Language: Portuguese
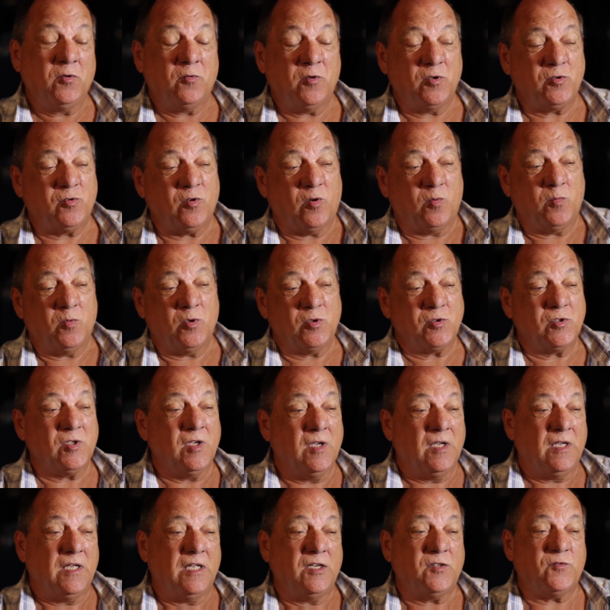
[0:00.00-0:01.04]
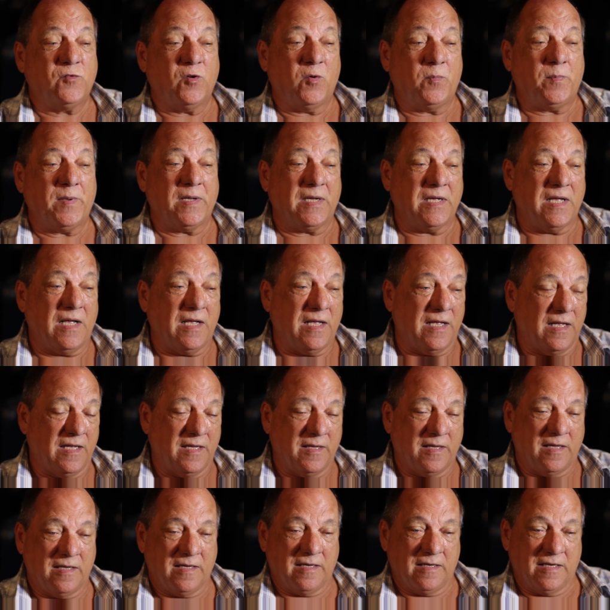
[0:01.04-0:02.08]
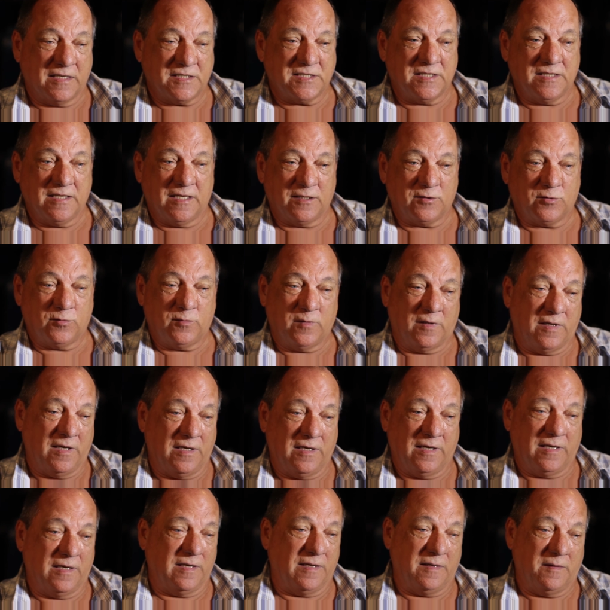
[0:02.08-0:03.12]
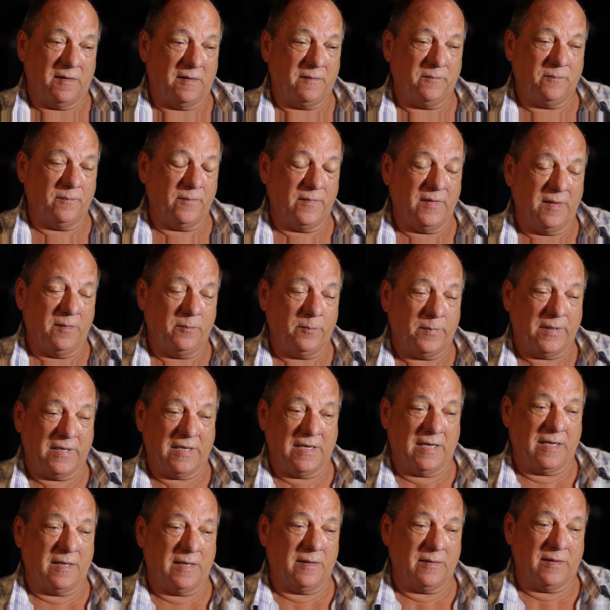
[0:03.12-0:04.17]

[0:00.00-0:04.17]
Durante o almoço eles foram pegar assinatura, é, pegar